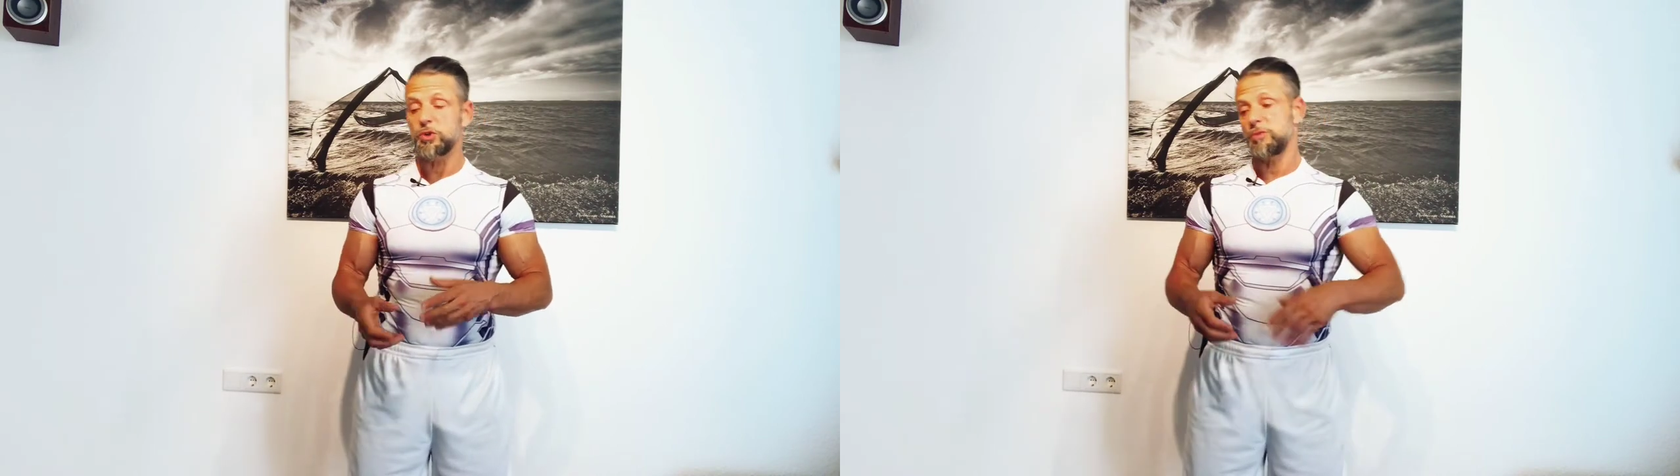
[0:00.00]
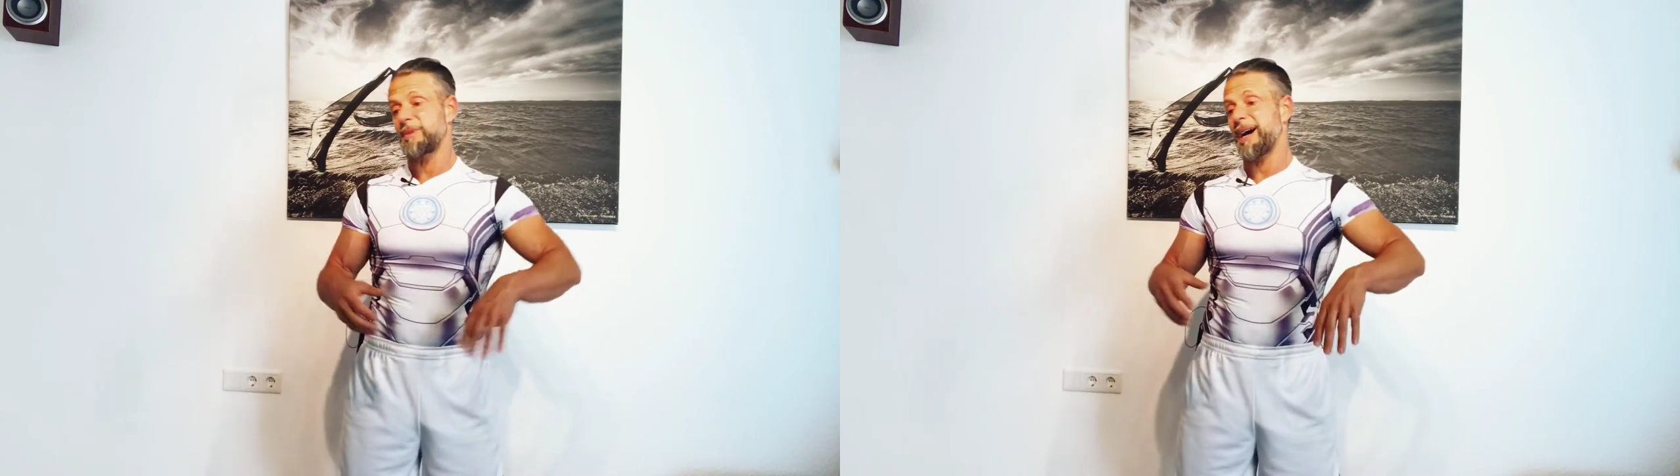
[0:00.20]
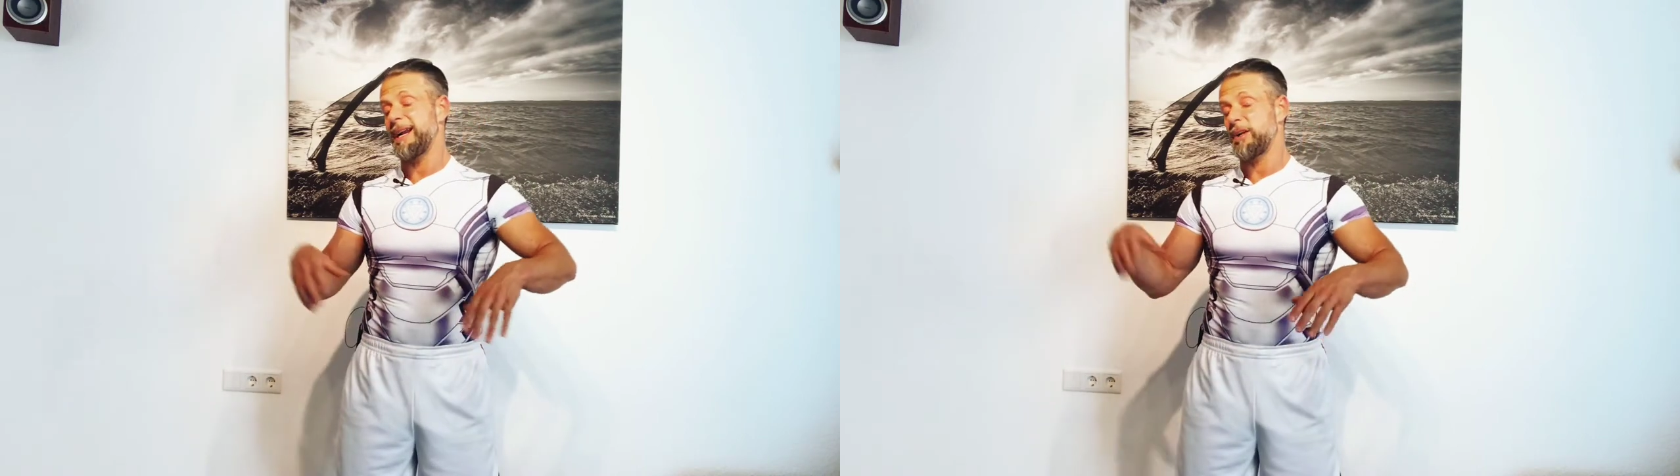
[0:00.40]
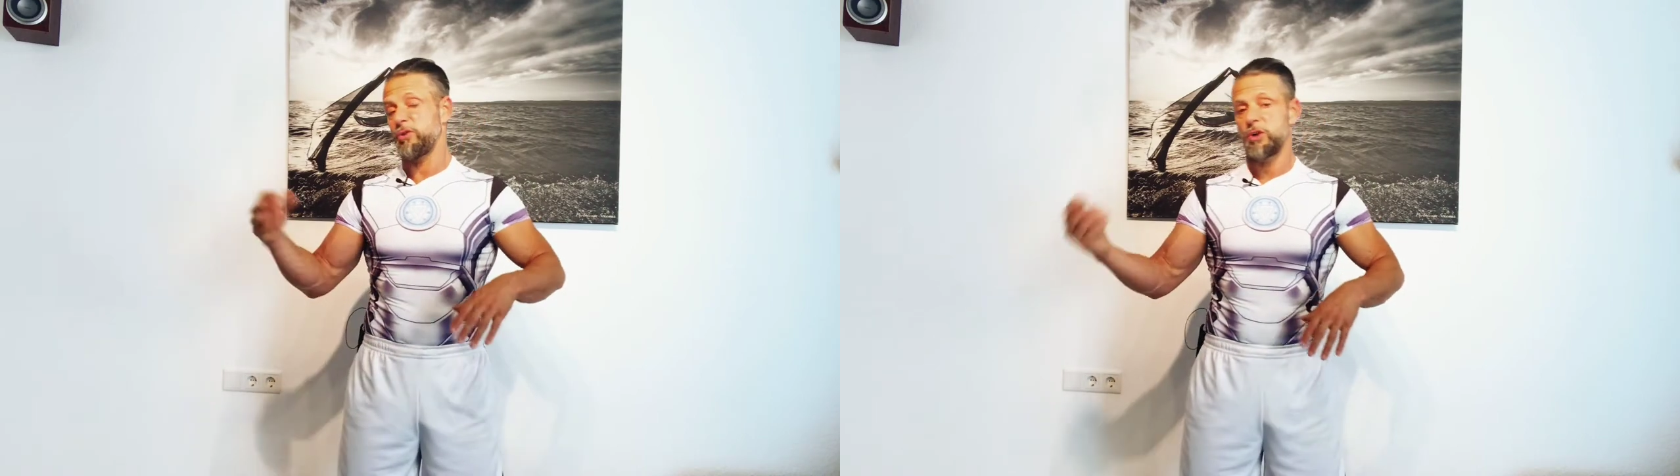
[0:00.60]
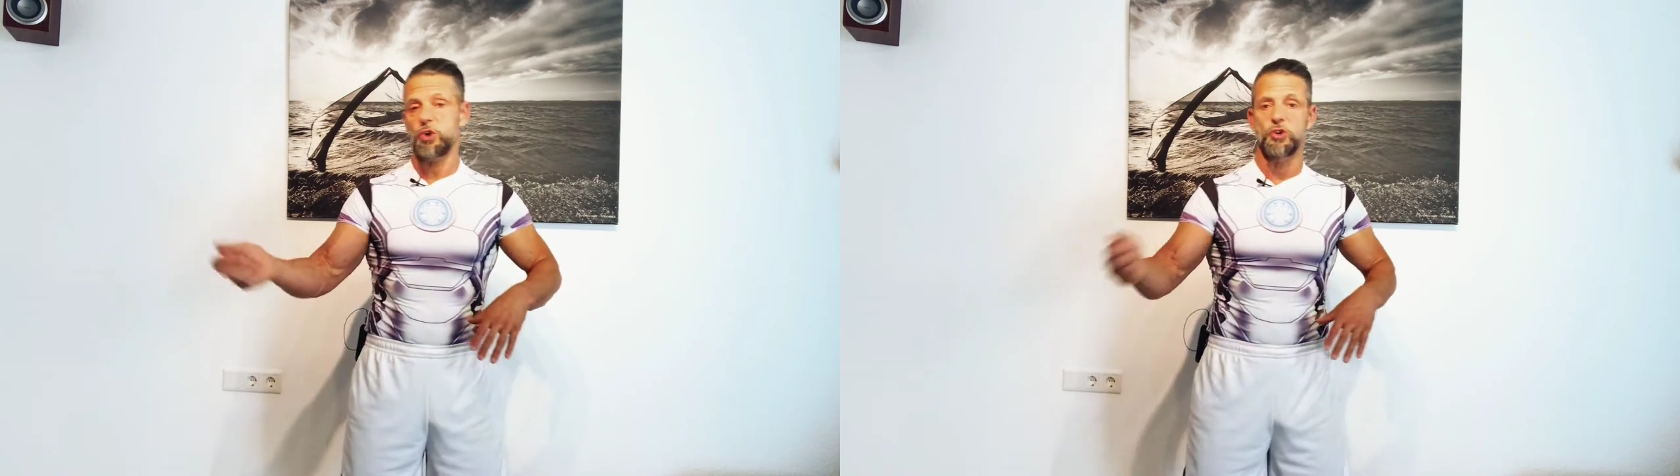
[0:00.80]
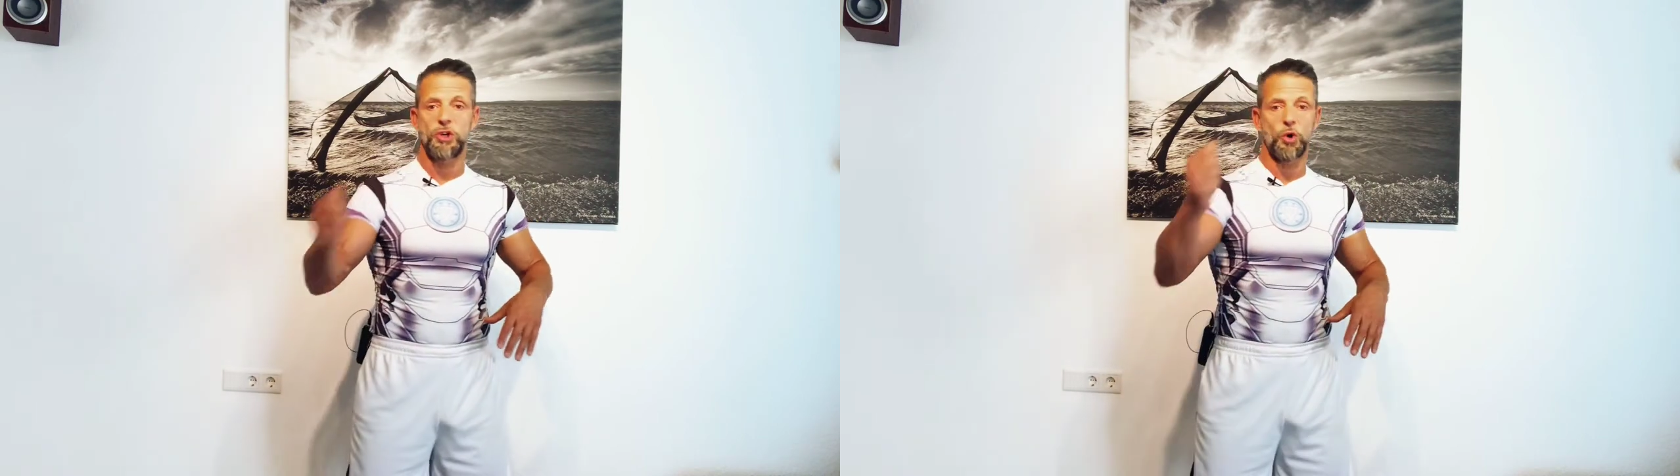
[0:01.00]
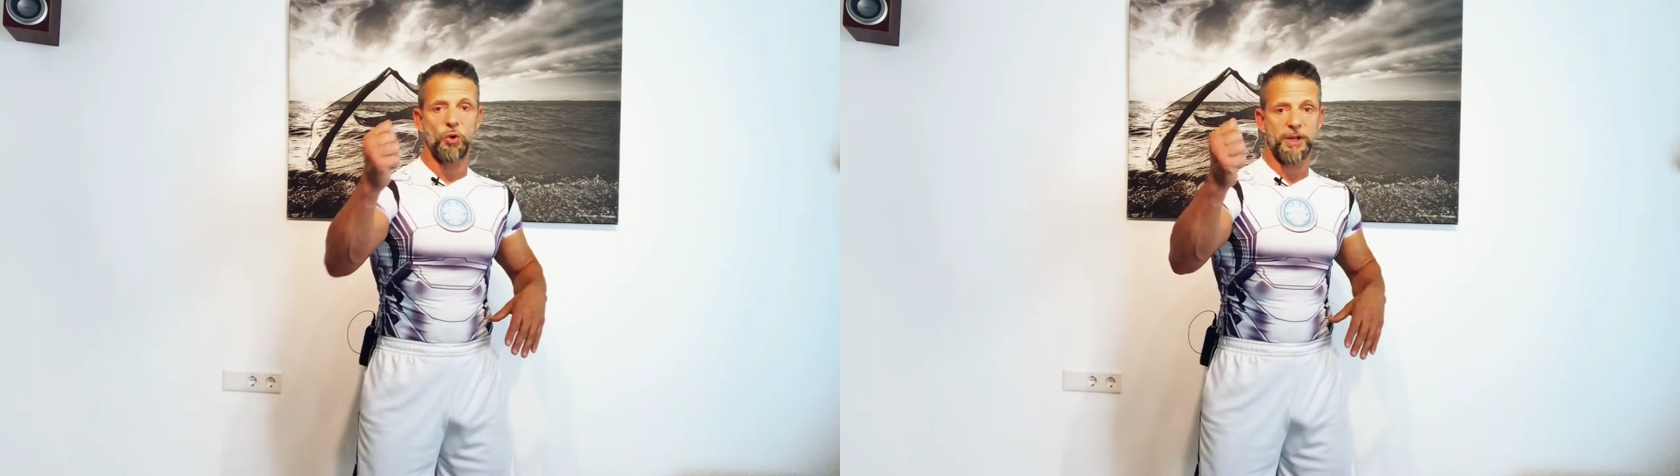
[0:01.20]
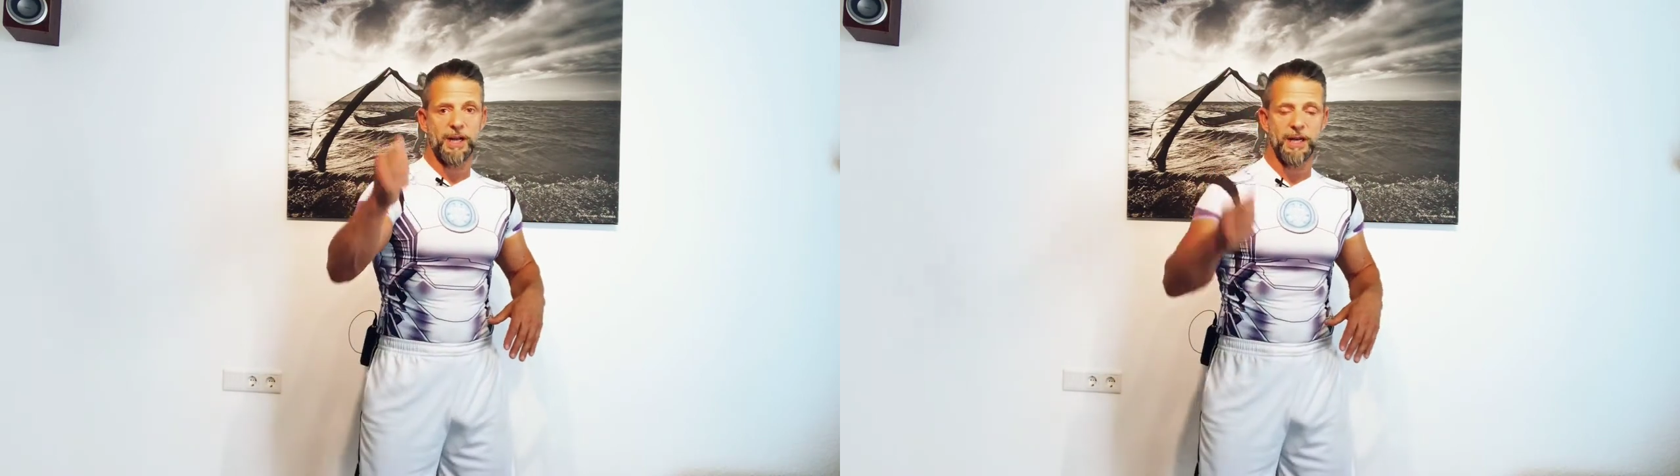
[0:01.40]
zum Teil natürlich auch schon die
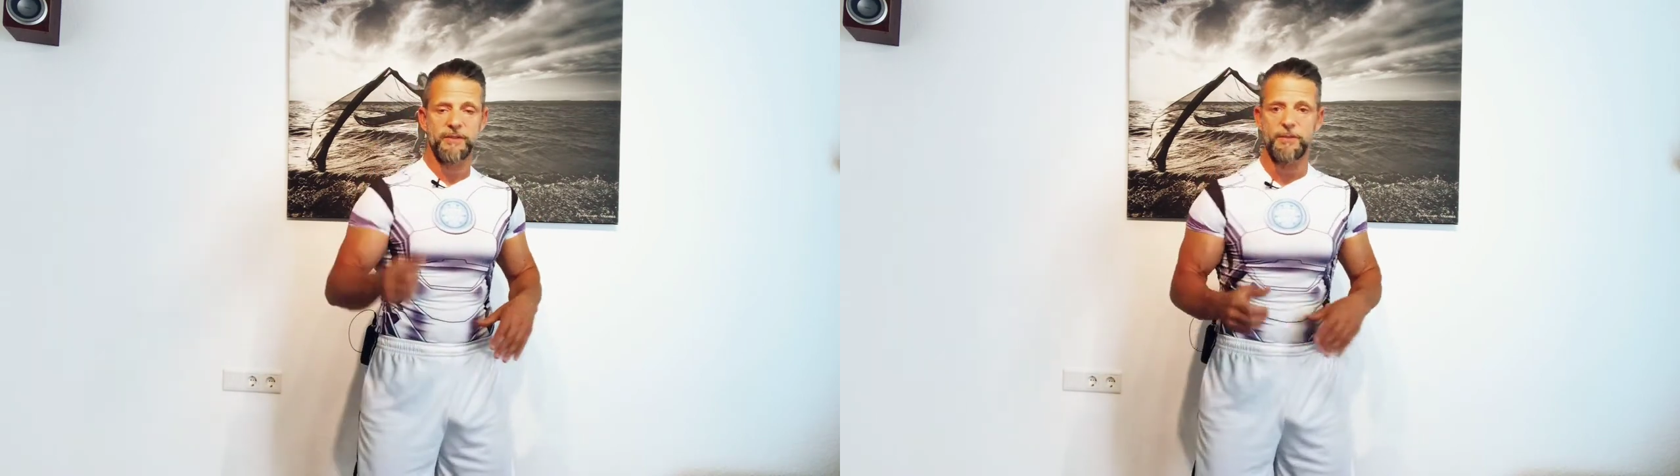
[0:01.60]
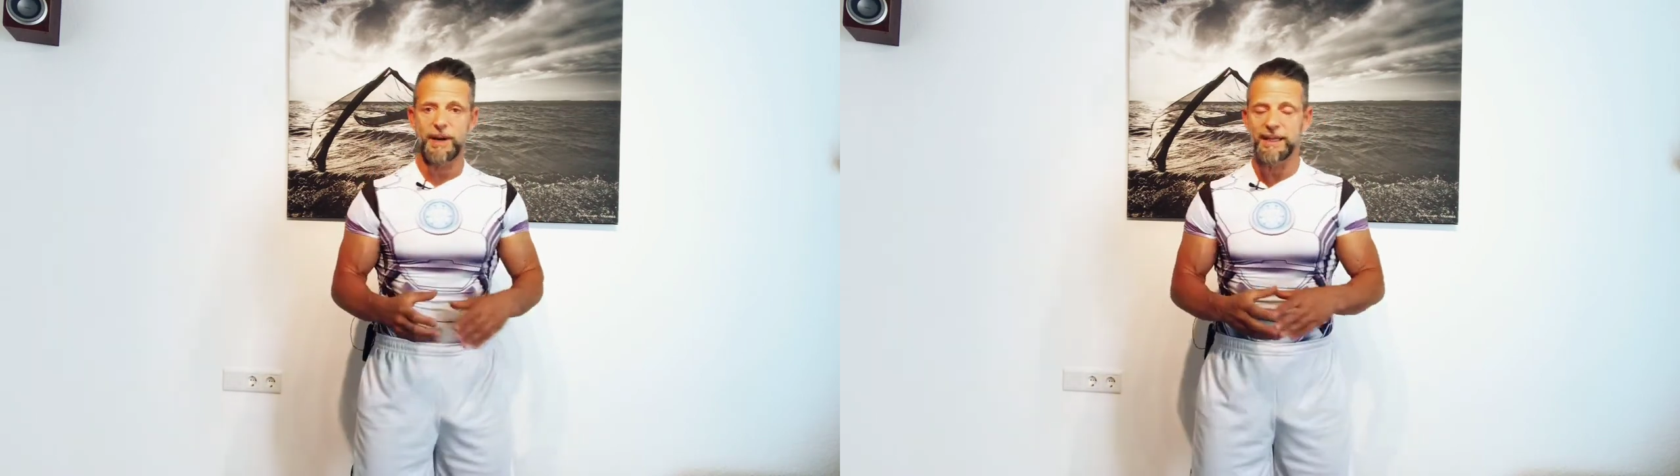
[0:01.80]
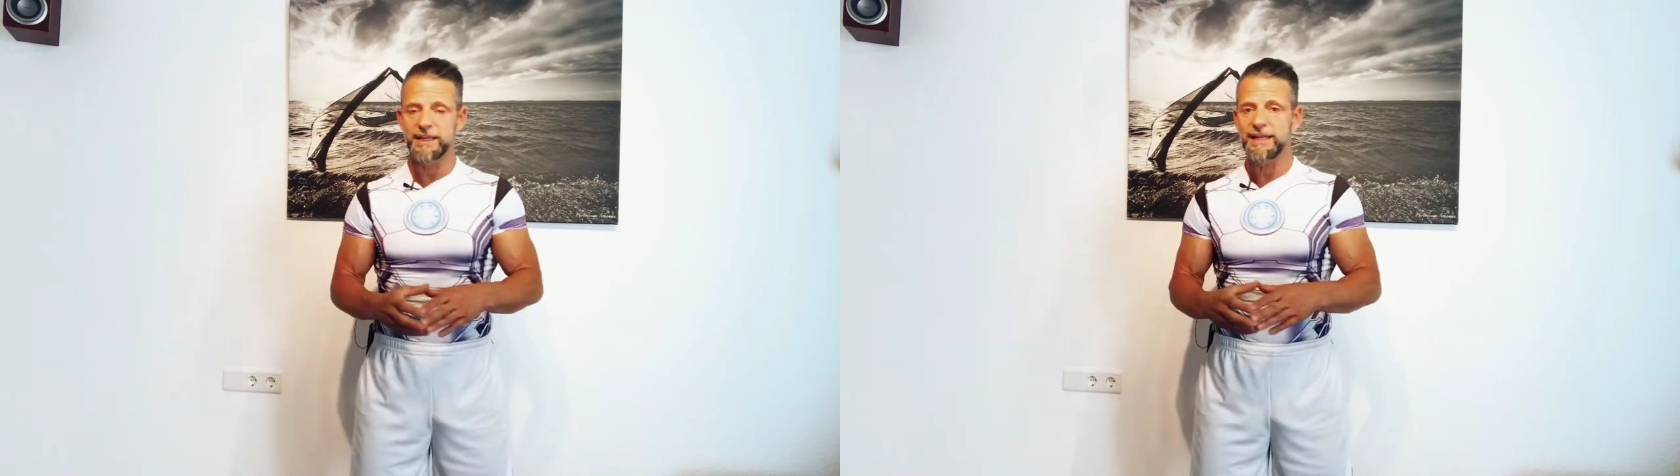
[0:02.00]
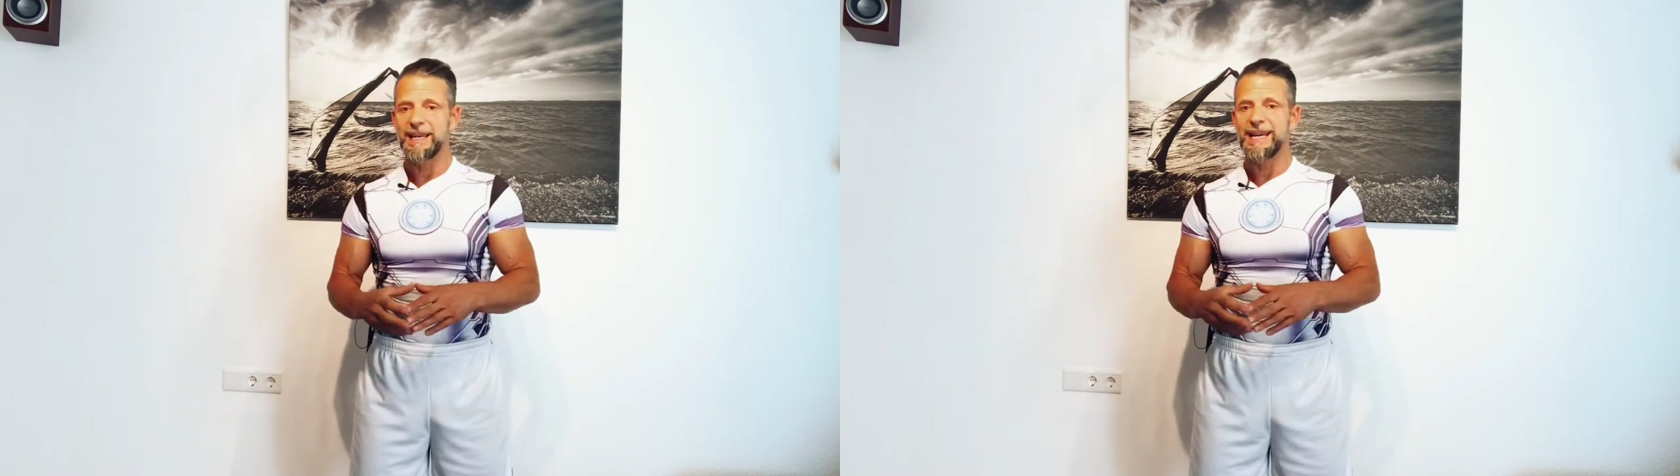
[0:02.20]
rote Karte vom Arzt.